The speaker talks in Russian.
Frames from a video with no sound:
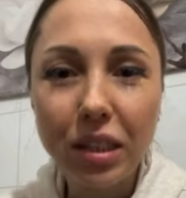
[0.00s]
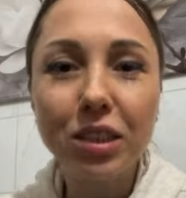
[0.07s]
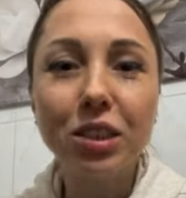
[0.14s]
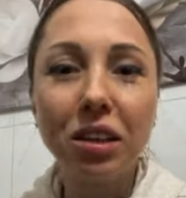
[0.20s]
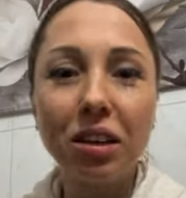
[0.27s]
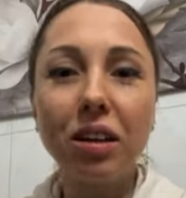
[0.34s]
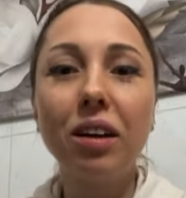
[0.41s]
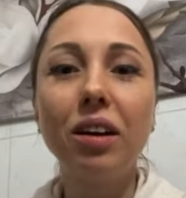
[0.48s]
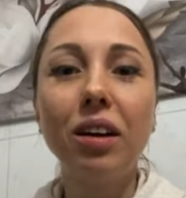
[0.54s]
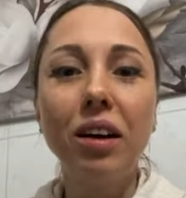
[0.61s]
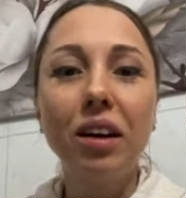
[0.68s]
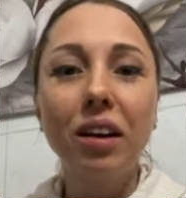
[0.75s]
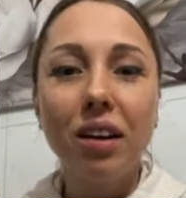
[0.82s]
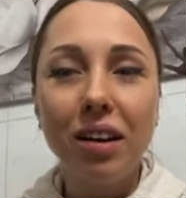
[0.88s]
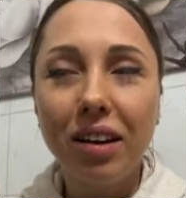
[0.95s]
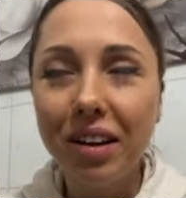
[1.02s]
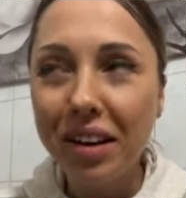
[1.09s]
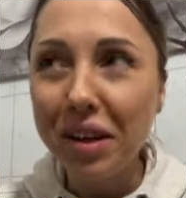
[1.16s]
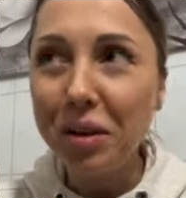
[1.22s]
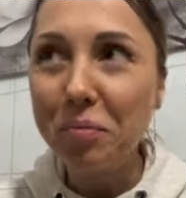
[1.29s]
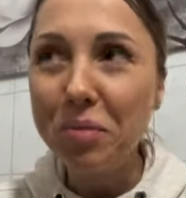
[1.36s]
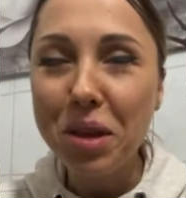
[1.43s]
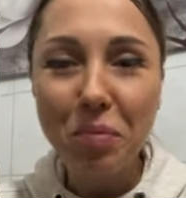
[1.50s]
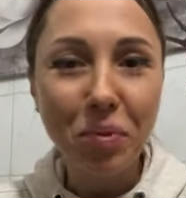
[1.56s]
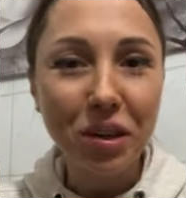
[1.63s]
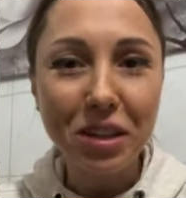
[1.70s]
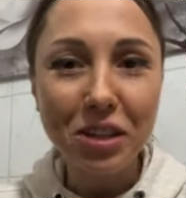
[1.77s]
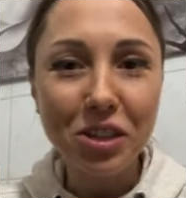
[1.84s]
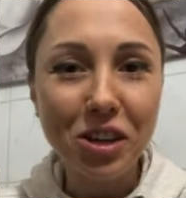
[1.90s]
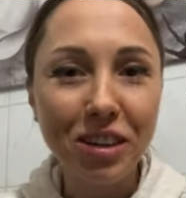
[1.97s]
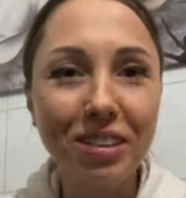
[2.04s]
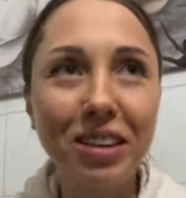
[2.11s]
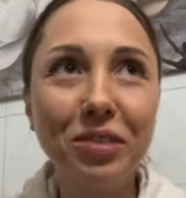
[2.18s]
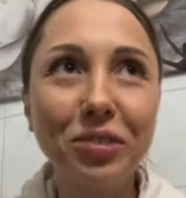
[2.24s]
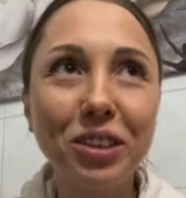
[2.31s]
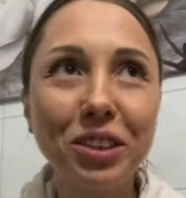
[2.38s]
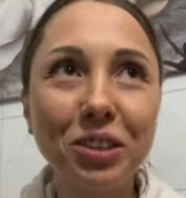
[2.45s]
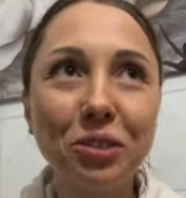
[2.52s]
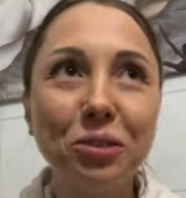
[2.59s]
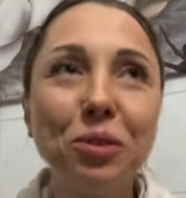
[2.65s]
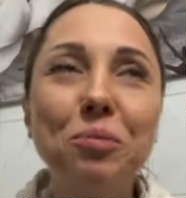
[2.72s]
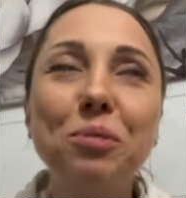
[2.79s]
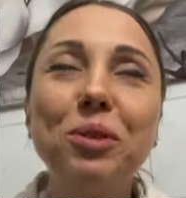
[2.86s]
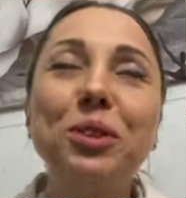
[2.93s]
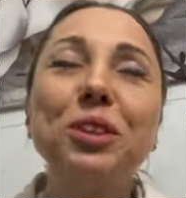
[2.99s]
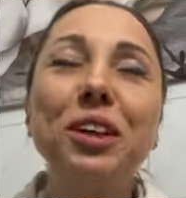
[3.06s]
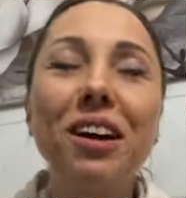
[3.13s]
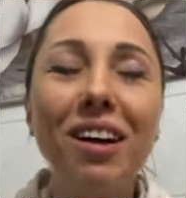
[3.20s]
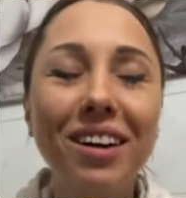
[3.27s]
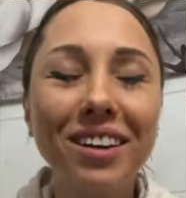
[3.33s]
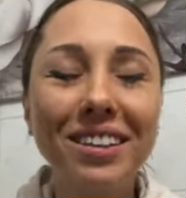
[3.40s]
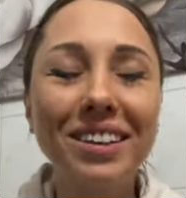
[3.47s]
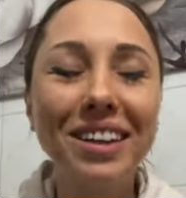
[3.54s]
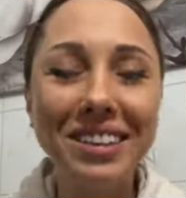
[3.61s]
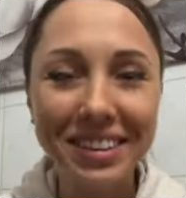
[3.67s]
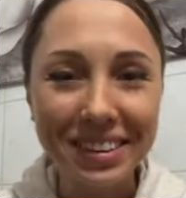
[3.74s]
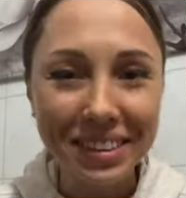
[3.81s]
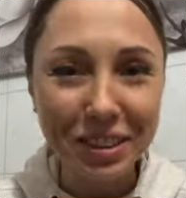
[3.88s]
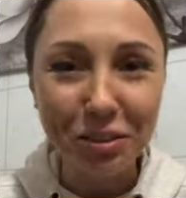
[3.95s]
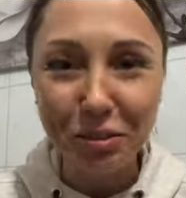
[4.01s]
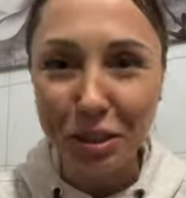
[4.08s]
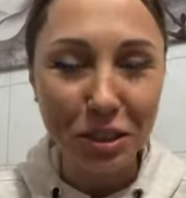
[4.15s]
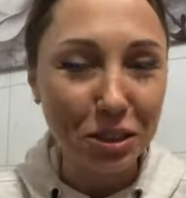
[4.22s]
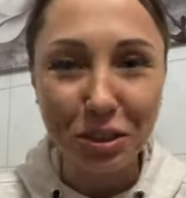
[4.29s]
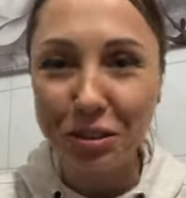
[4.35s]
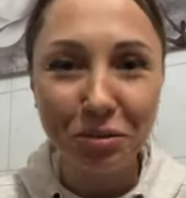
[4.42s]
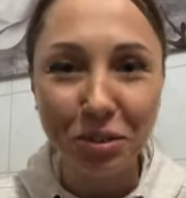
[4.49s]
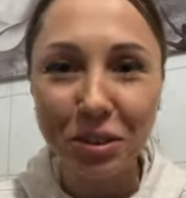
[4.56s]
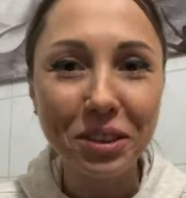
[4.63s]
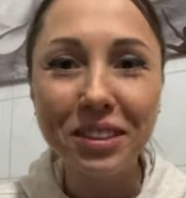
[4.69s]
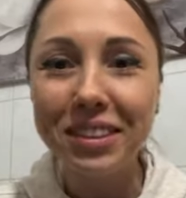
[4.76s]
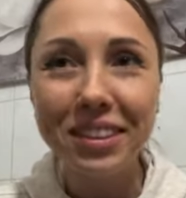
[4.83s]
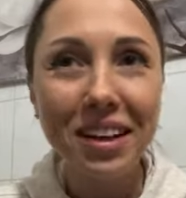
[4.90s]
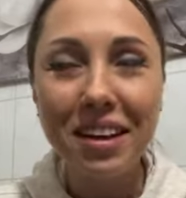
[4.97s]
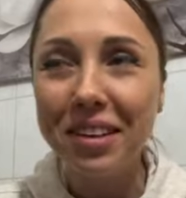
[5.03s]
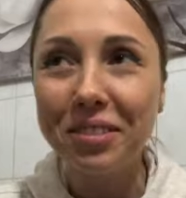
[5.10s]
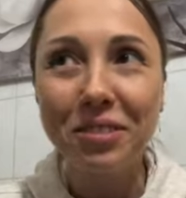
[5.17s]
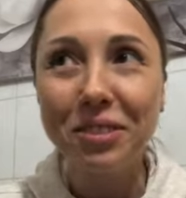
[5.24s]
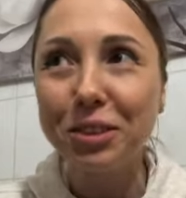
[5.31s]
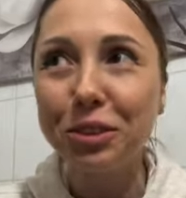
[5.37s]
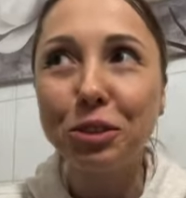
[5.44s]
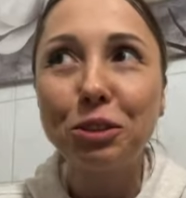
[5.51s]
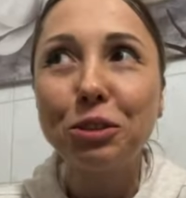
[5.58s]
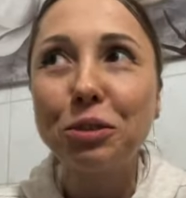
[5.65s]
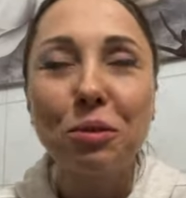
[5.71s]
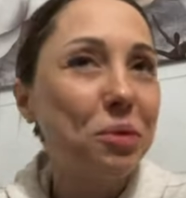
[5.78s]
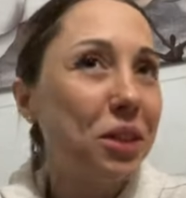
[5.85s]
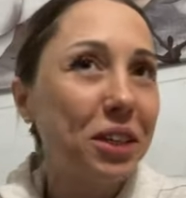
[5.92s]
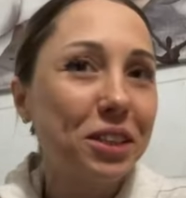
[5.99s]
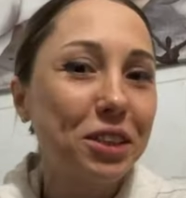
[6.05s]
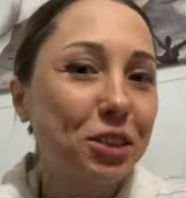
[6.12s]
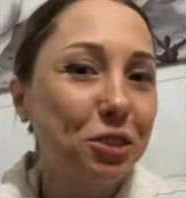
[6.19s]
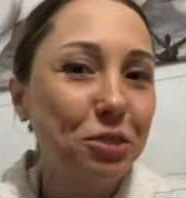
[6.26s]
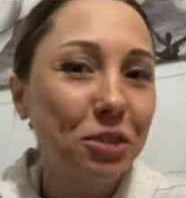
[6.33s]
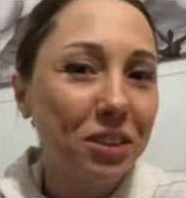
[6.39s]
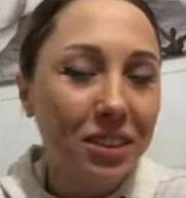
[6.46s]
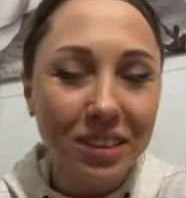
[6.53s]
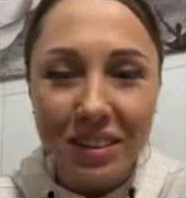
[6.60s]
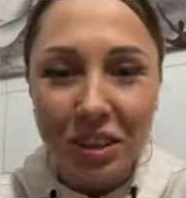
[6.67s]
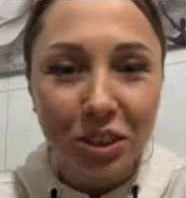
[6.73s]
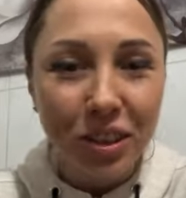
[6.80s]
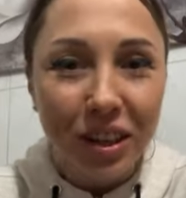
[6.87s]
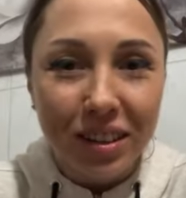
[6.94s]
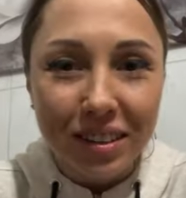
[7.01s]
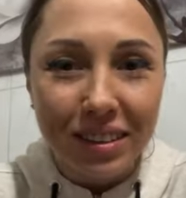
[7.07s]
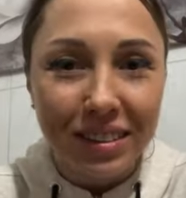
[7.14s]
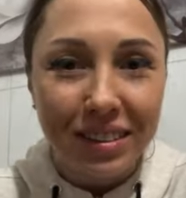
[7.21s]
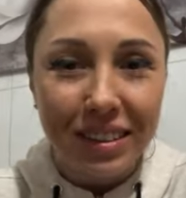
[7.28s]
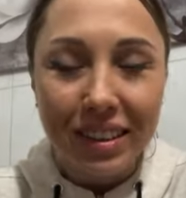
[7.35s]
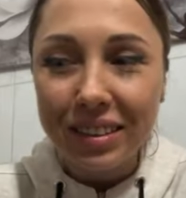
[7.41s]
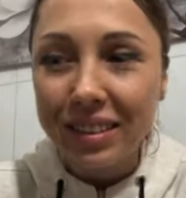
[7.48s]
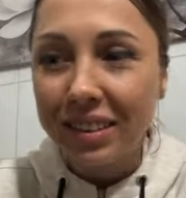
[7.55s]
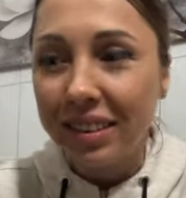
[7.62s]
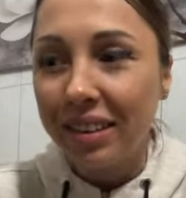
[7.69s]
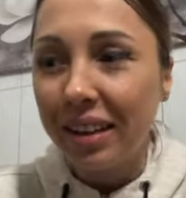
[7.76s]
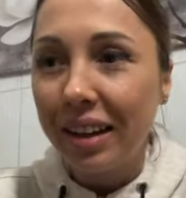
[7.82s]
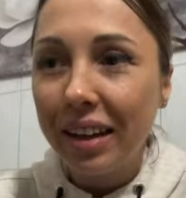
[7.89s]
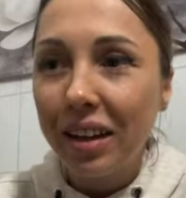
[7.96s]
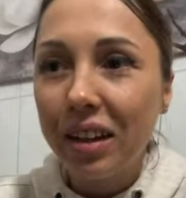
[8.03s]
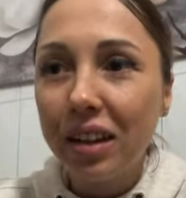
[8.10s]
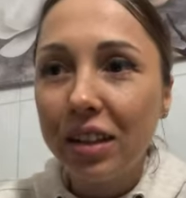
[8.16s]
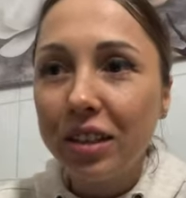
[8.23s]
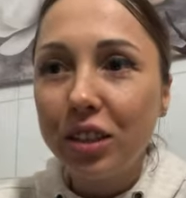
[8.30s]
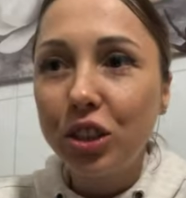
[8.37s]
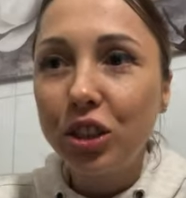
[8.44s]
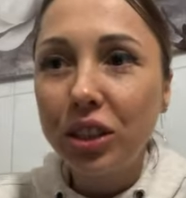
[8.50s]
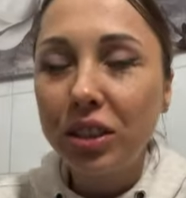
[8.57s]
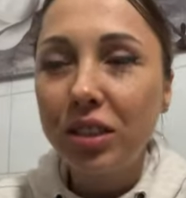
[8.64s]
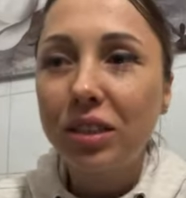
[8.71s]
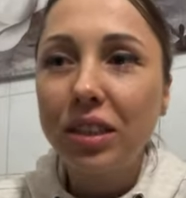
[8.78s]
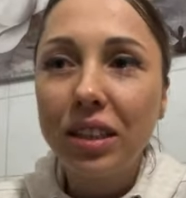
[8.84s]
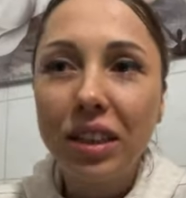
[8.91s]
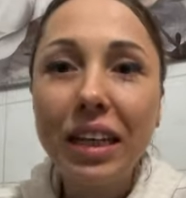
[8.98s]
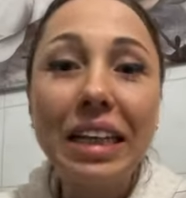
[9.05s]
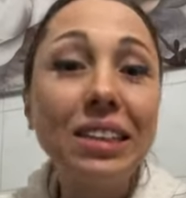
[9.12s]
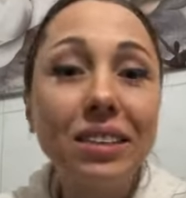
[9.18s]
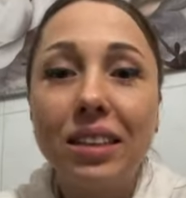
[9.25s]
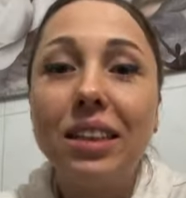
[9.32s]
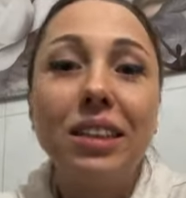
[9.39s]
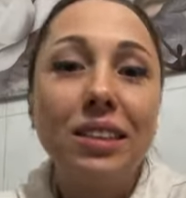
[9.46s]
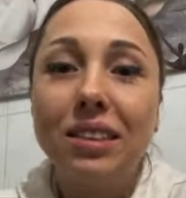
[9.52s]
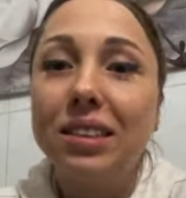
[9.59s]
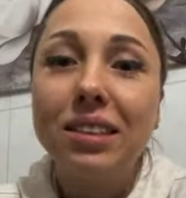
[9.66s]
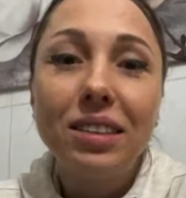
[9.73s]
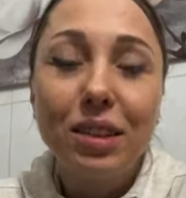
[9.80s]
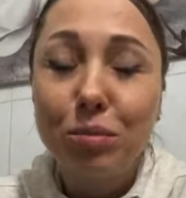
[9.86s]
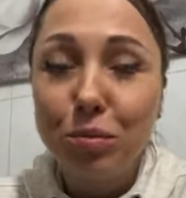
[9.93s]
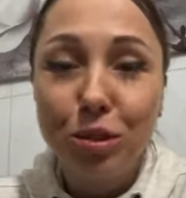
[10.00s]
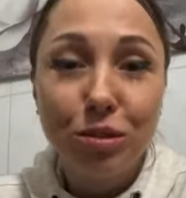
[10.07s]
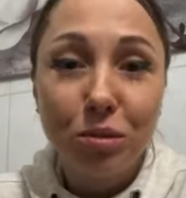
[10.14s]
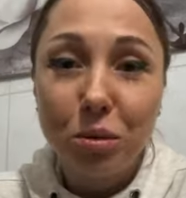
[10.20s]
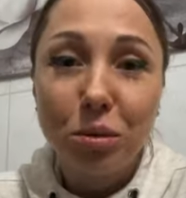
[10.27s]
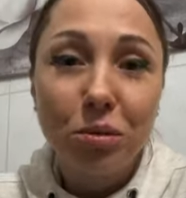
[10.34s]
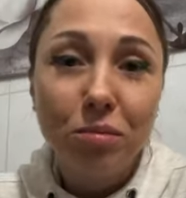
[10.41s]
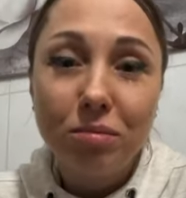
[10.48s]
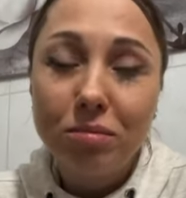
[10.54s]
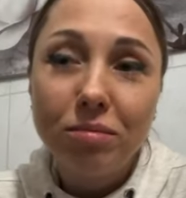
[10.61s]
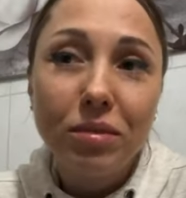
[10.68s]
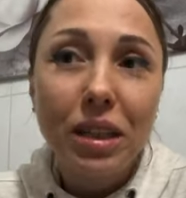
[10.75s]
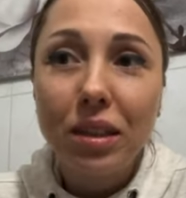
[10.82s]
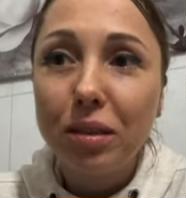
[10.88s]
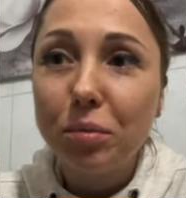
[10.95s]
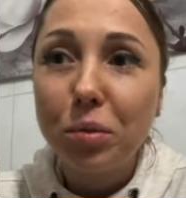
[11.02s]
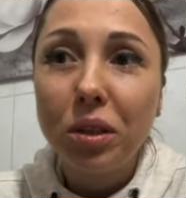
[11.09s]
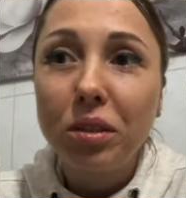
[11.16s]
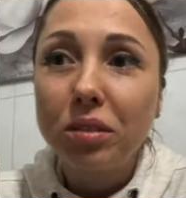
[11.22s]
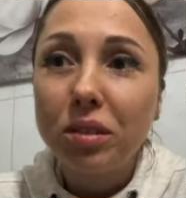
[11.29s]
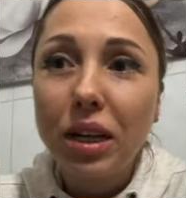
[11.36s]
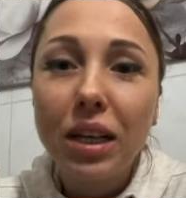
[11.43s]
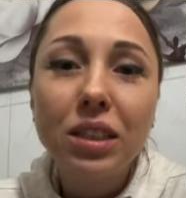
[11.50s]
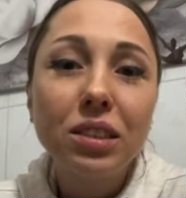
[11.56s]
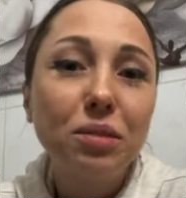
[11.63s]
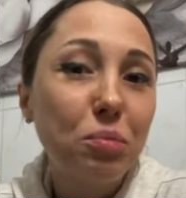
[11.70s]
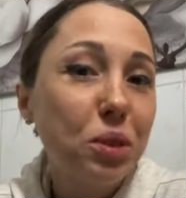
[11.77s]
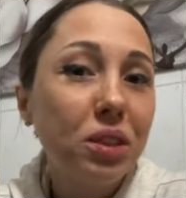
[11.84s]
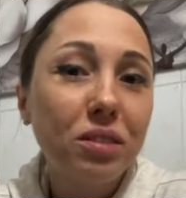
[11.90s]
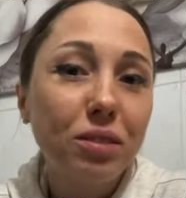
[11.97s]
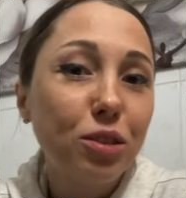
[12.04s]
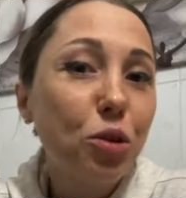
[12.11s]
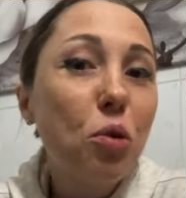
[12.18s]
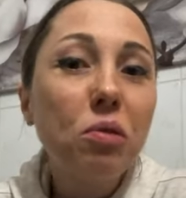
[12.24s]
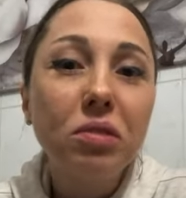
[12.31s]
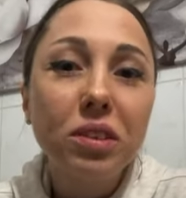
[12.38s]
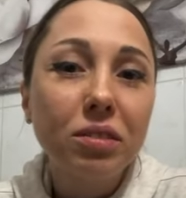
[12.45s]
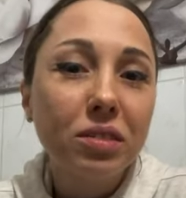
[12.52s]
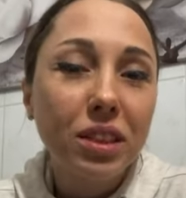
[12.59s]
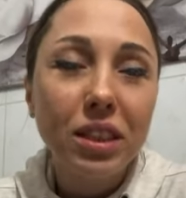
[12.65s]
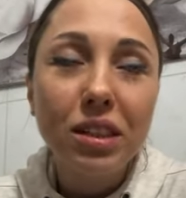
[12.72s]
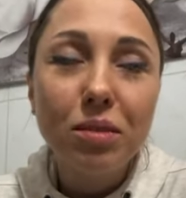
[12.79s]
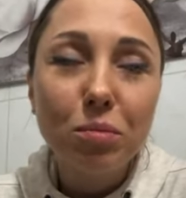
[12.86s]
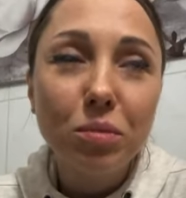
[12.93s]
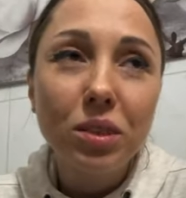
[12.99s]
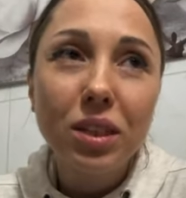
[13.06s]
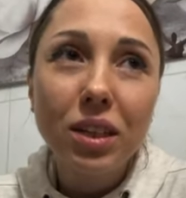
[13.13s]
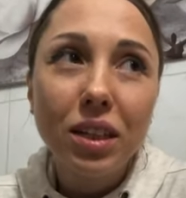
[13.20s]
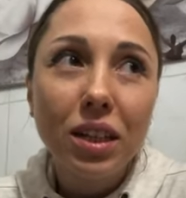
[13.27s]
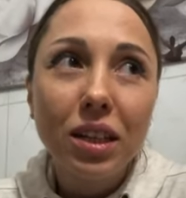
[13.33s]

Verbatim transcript: Аж так мне полегчало, я выдохнула, боже, как классно, что я ничего не знаю, и что меня ждет, это ж так интересно. Жизнь, она и интересна тем, что мы каждый миг новый творим,